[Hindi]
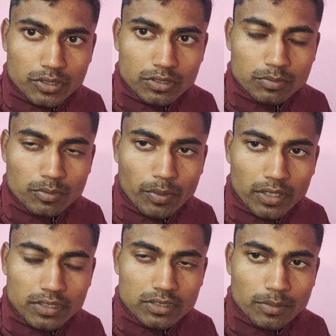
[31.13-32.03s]
किसी भी
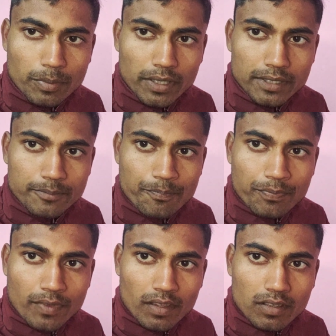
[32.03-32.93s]
भर्ती से पहले
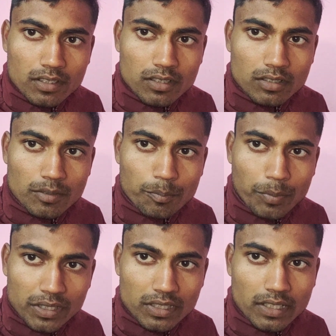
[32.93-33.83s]
हाँ,
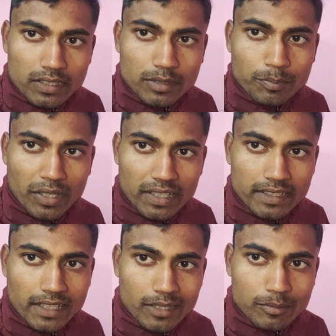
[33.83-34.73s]
पंद्रह दिन पहले
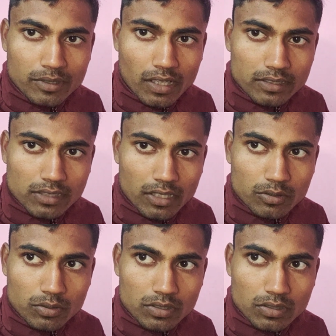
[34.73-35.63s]
ही एडमिट कार्ड जारी
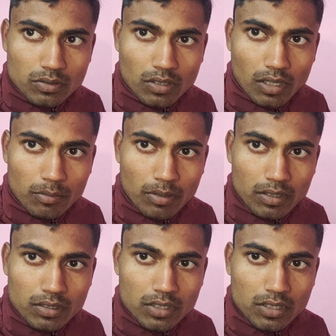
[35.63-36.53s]
होते हैं तो
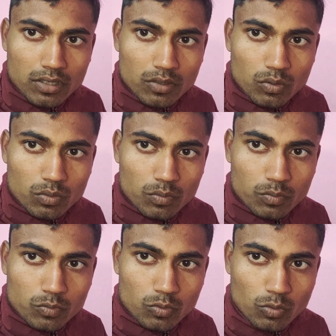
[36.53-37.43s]
लगभग
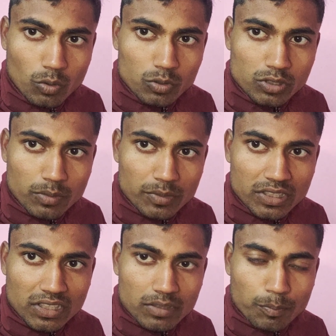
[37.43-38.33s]
दो
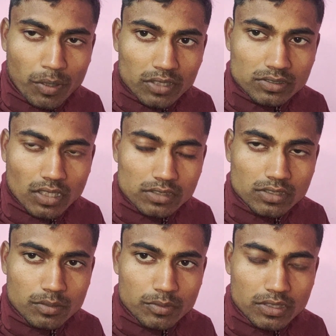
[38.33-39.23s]
जनवरी या पाँच सात
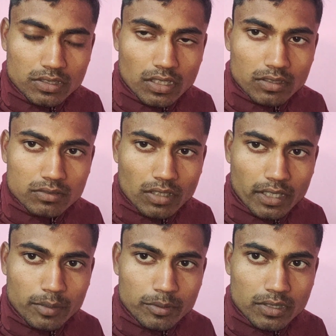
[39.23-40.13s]
जनवरी तक
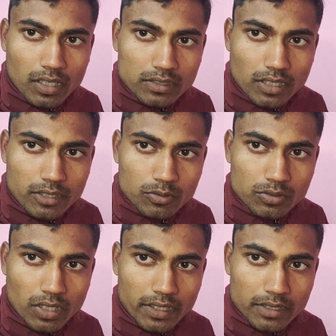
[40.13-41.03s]
एडमिट कार्ड जारी
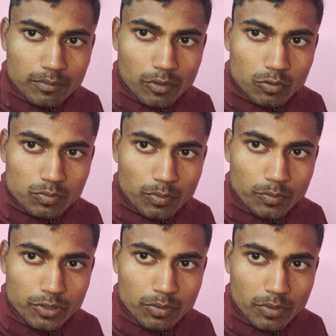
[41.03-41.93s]
हो जाएंगे मैं उस पर
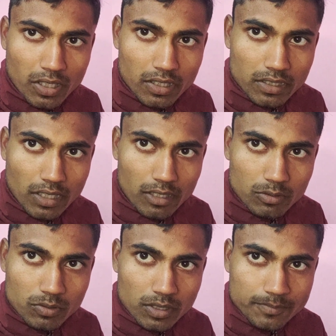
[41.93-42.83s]
वीडियो बनाकर डाल
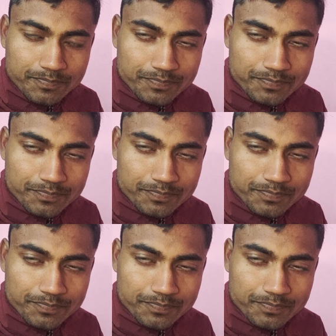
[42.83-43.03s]
दूँगा